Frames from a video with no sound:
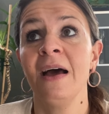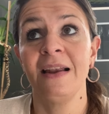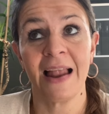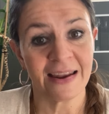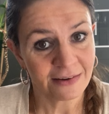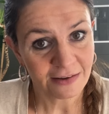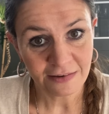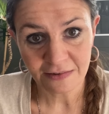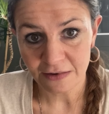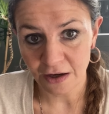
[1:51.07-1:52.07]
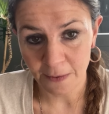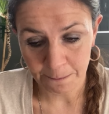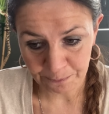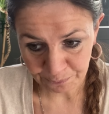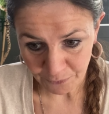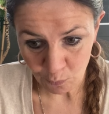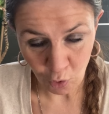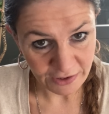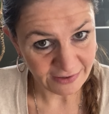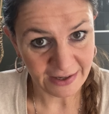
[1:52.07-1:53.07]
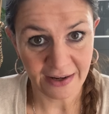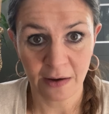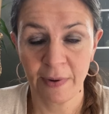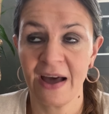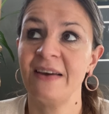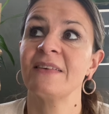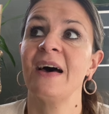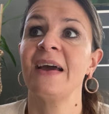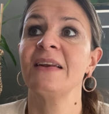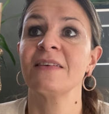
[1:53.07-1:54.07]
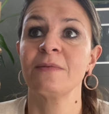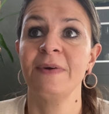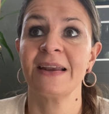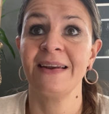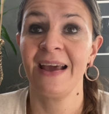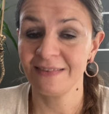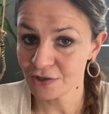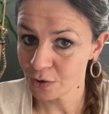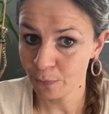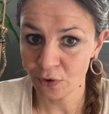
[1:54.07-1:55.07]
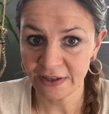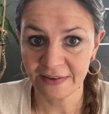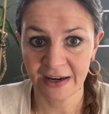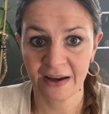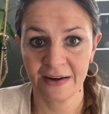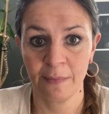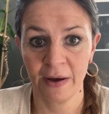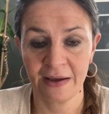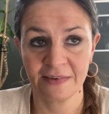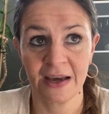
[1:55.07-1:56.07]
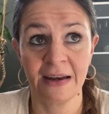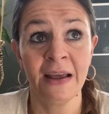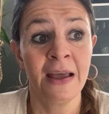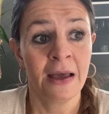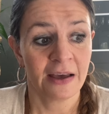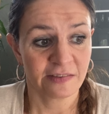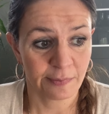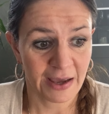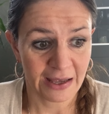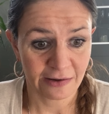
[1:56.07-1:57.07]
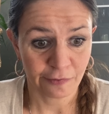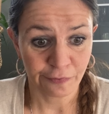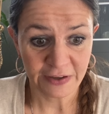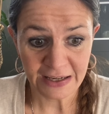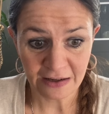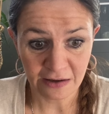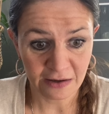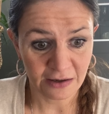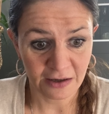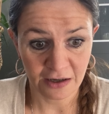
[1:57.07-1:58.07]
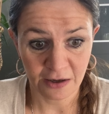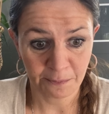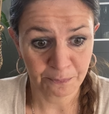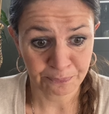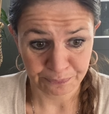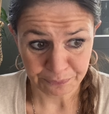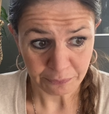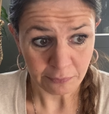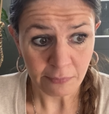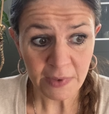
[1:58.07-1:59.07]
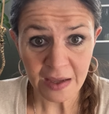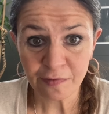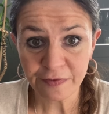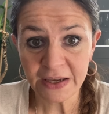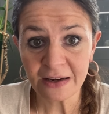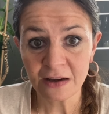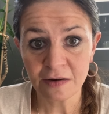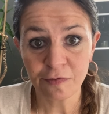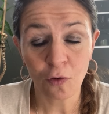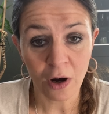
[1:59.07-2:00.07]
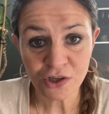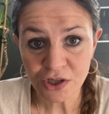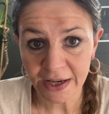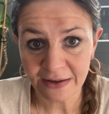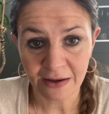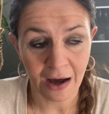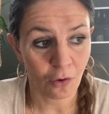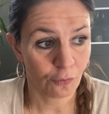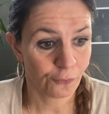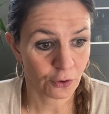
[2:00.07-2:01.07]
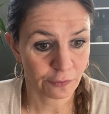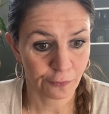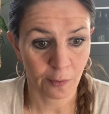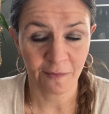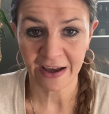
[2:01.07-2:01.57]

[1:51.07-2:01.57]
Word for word: Landespolitiker ähm, dabei sein, es werden hessische Politiker dabei sein, es werden viele ähm, viele Vorstände auch von, vom